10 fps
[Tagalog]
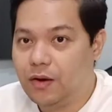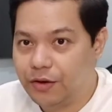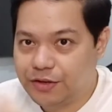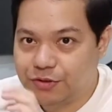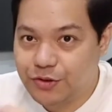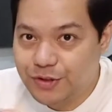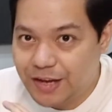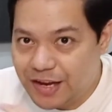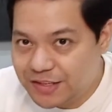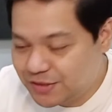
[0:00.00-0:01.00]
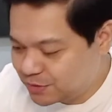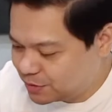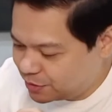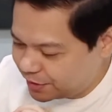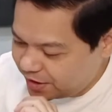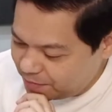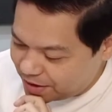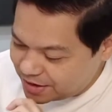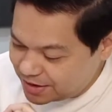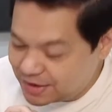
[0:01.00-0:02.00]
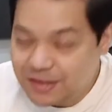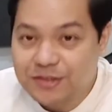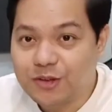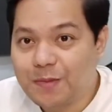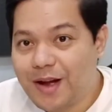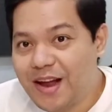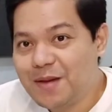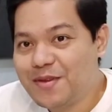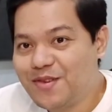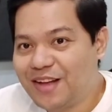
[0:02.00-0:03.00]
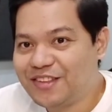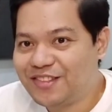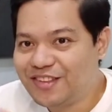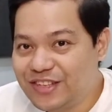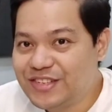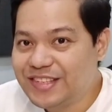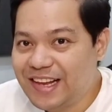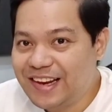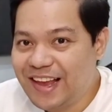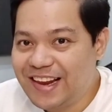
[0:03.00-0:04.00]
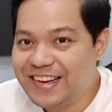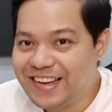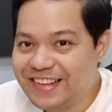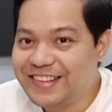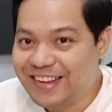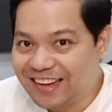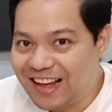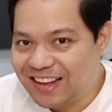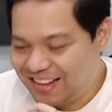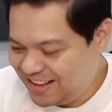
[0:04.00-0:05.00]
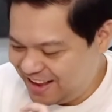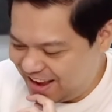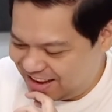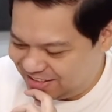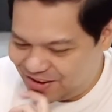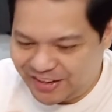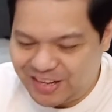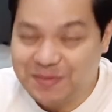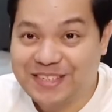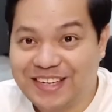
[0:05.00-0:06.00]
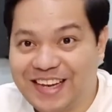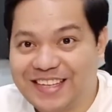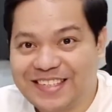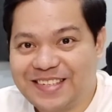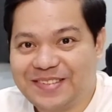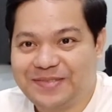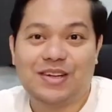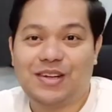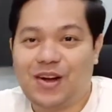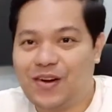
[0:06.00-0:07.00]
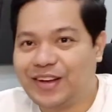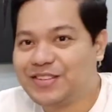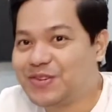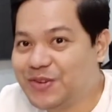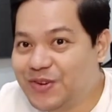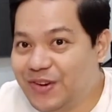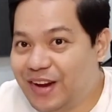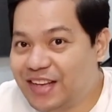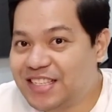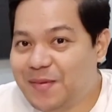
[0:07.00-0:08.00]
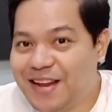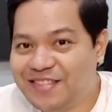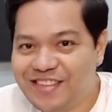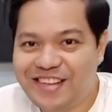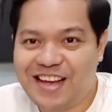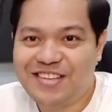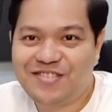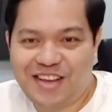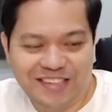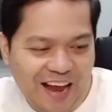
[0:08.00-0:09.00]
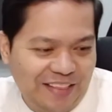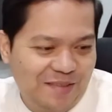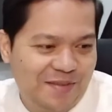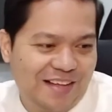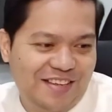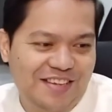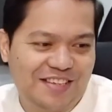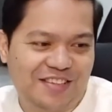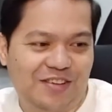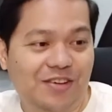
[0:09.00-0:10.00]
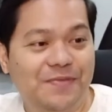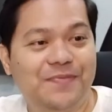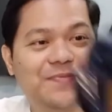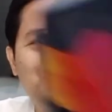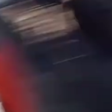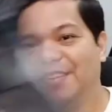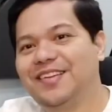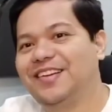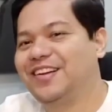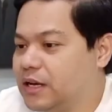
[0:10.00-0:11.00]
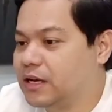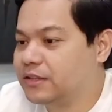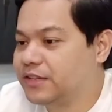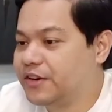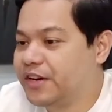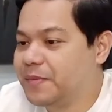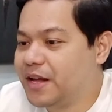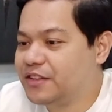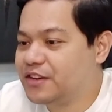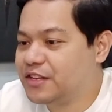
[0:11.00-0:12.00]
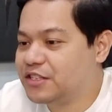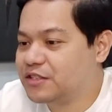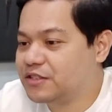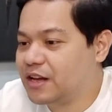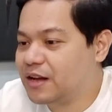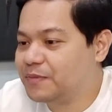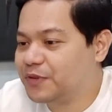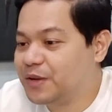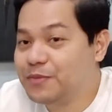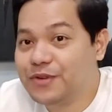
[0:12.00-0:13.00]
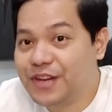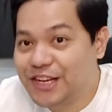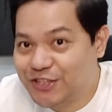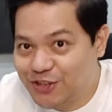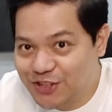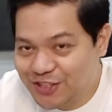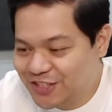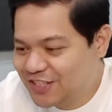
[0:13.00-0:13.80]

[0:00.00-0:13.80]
Okay, so yun guys. So, okay naman. So, gumagana naman yung ating digital LED clock. So, okay naman siya guys. Okay, so yung next naman natin guys, yung next item natin is ito. Ang um, seller naman natin is um, Tribo Nation.